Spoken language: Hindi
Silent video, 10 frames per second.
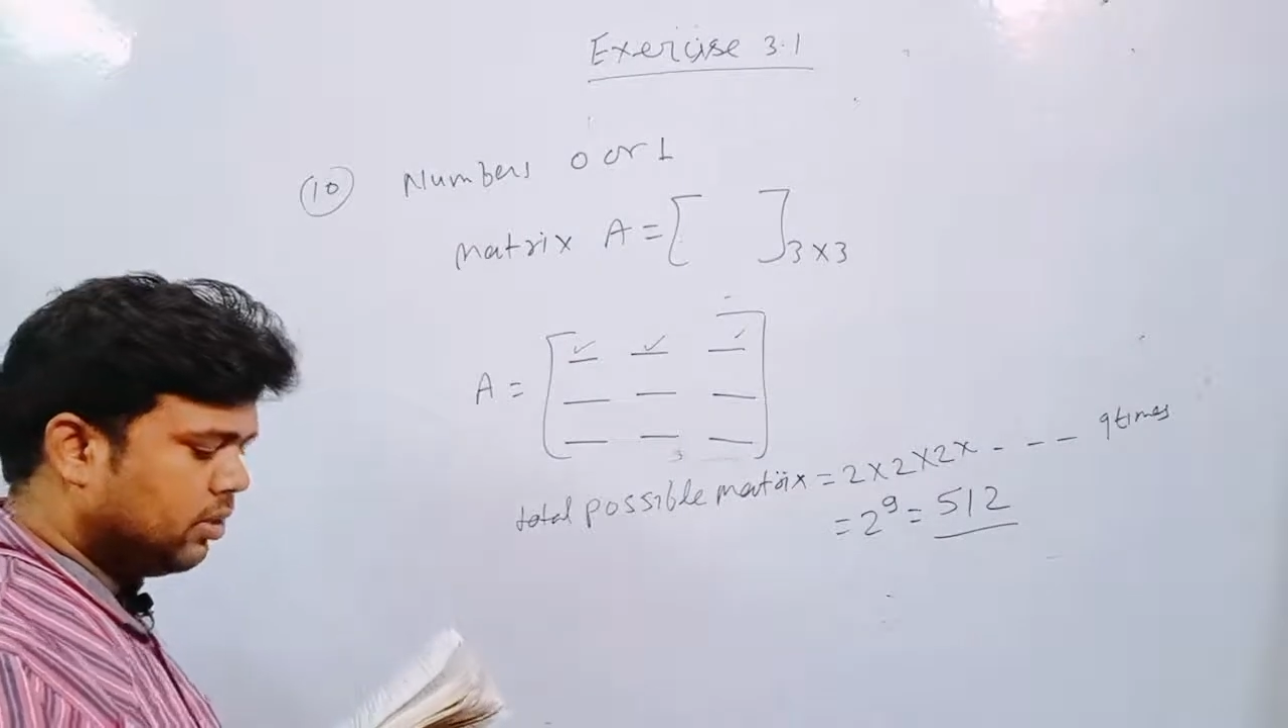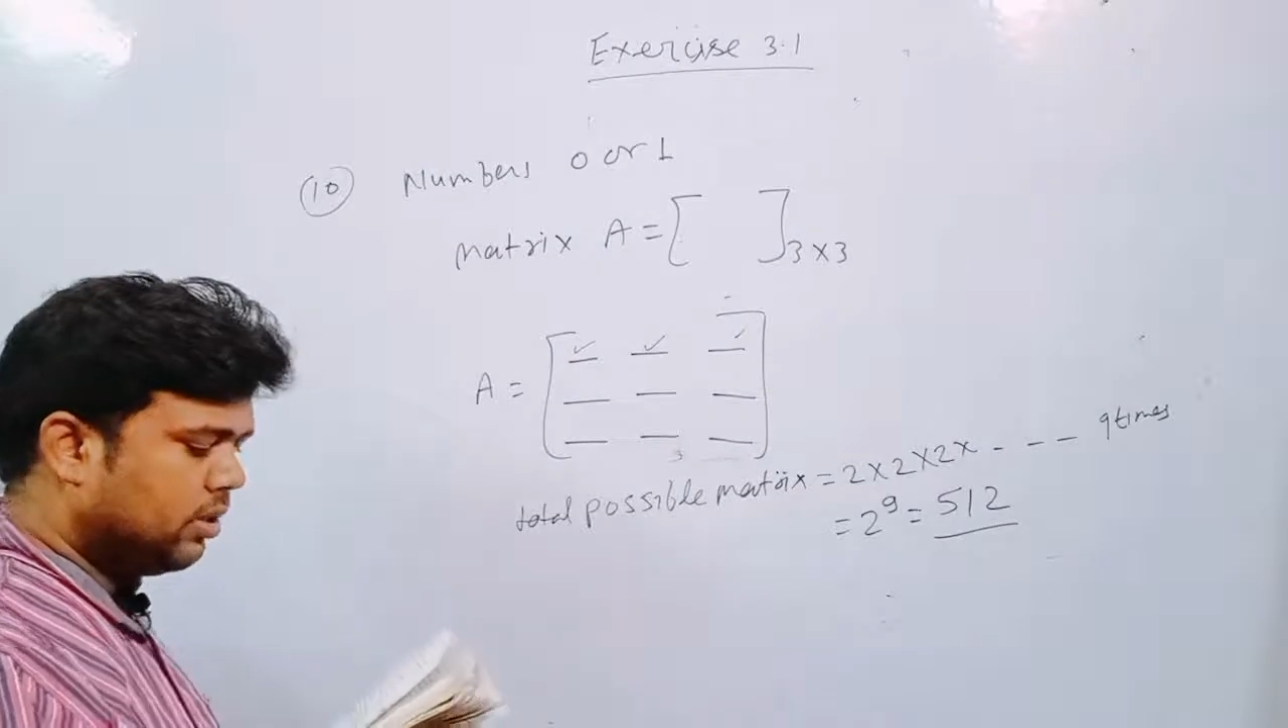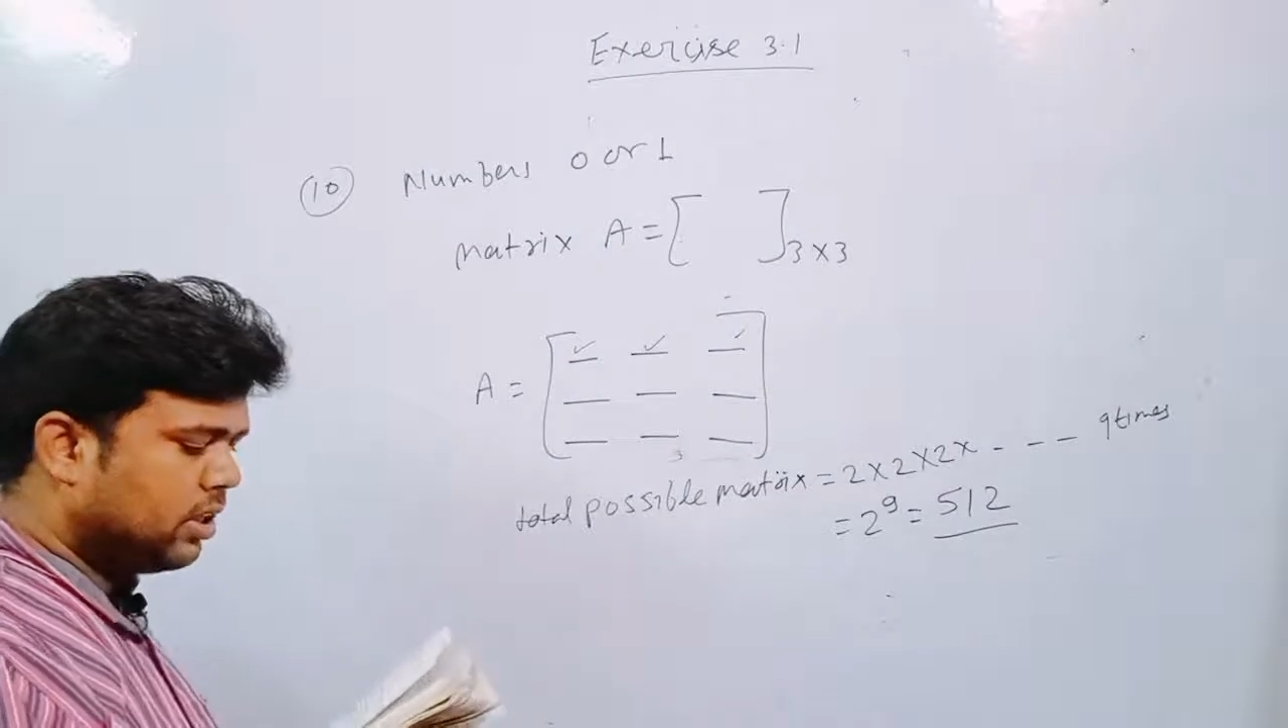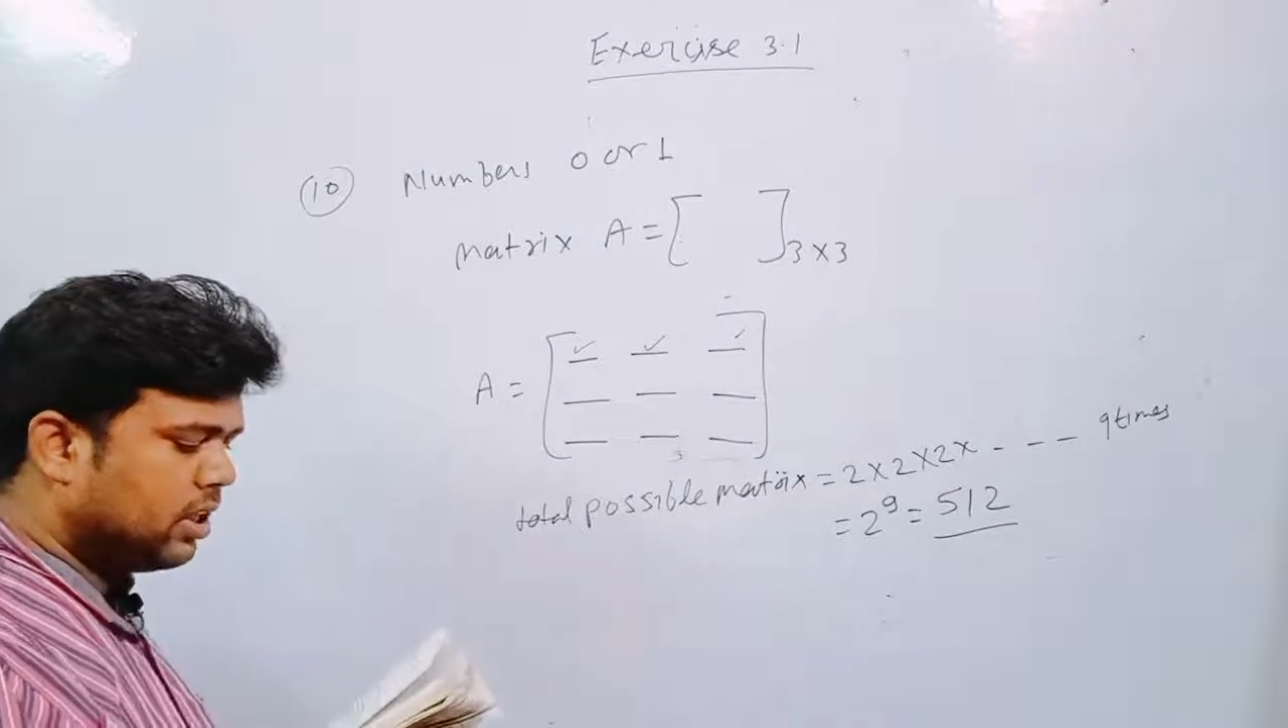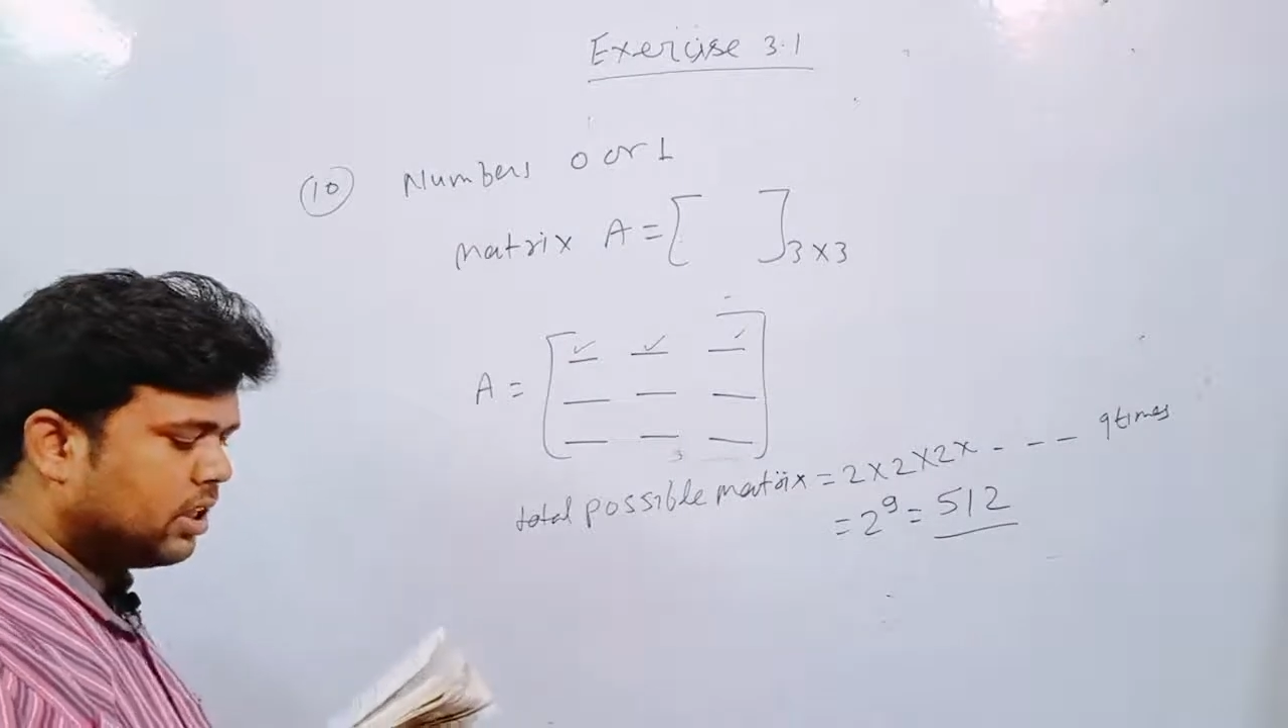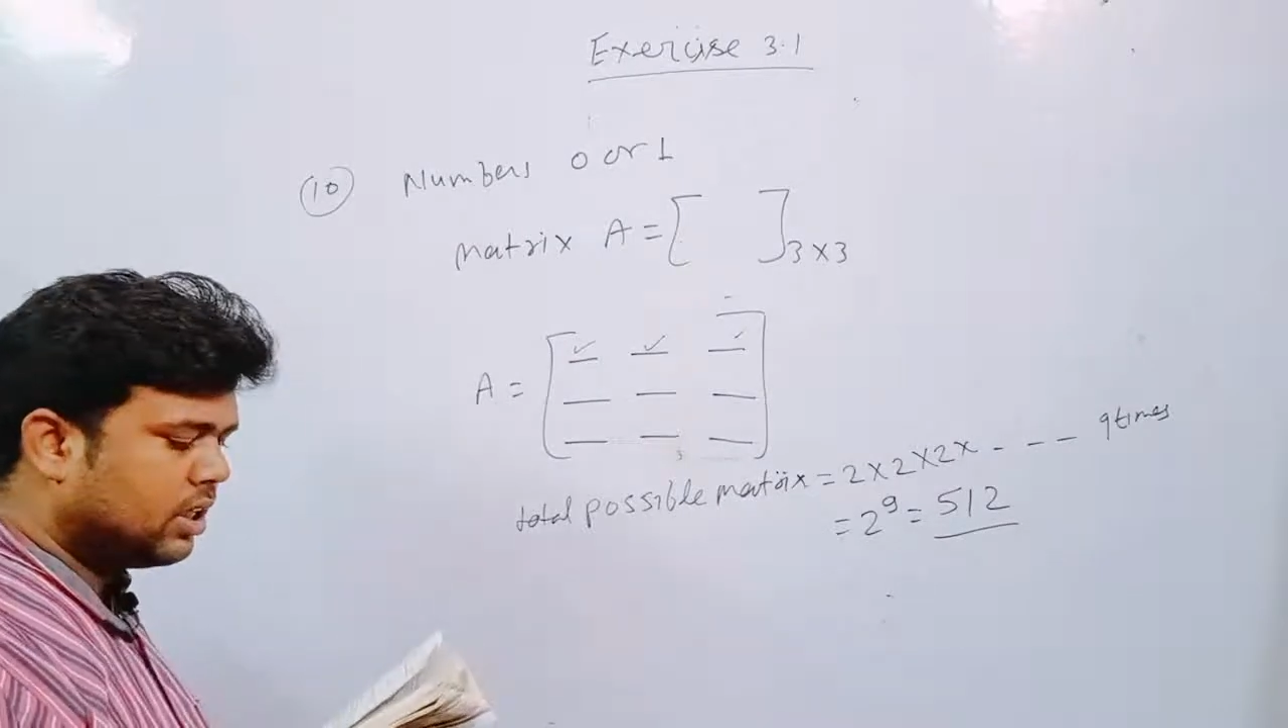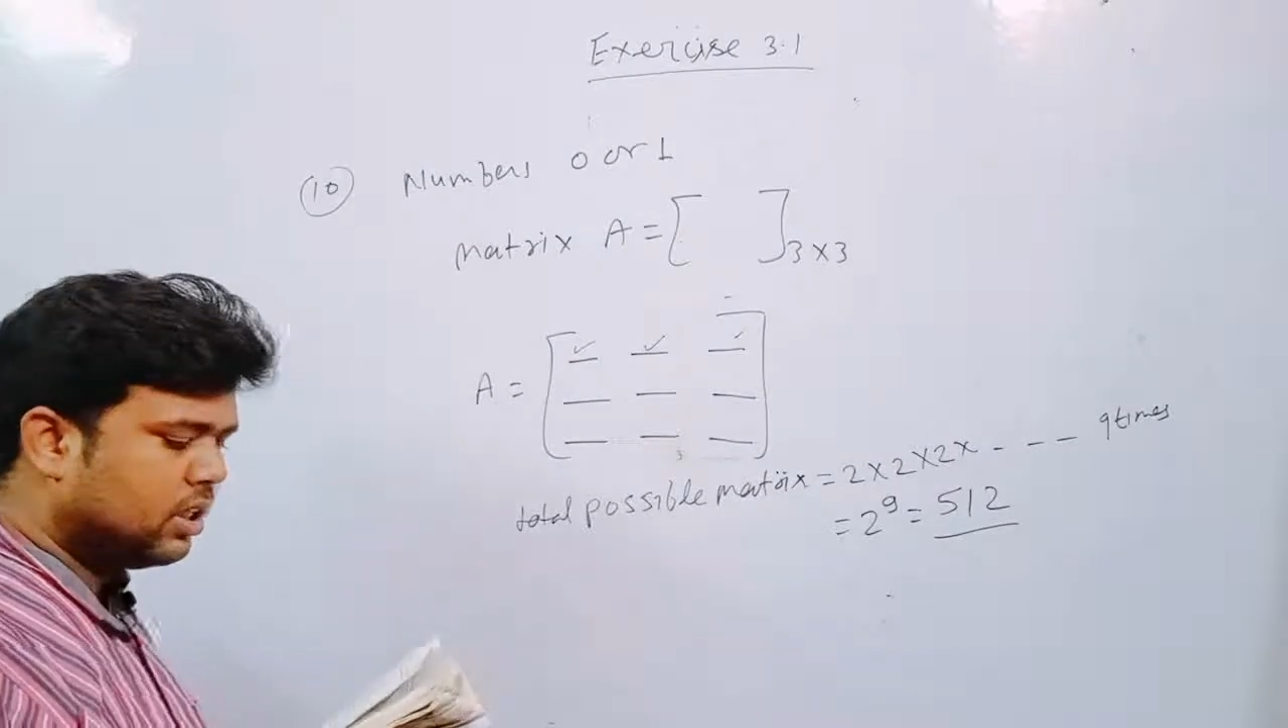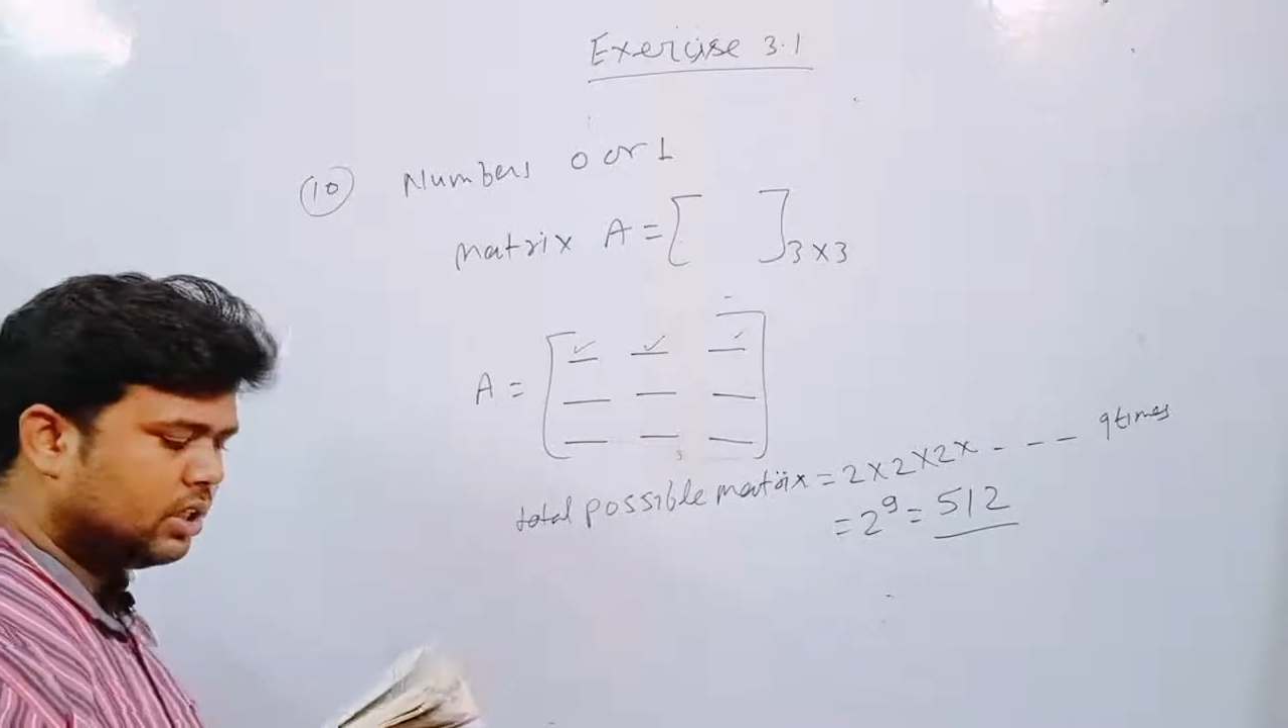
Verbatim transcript: भी इनकरेक्ट है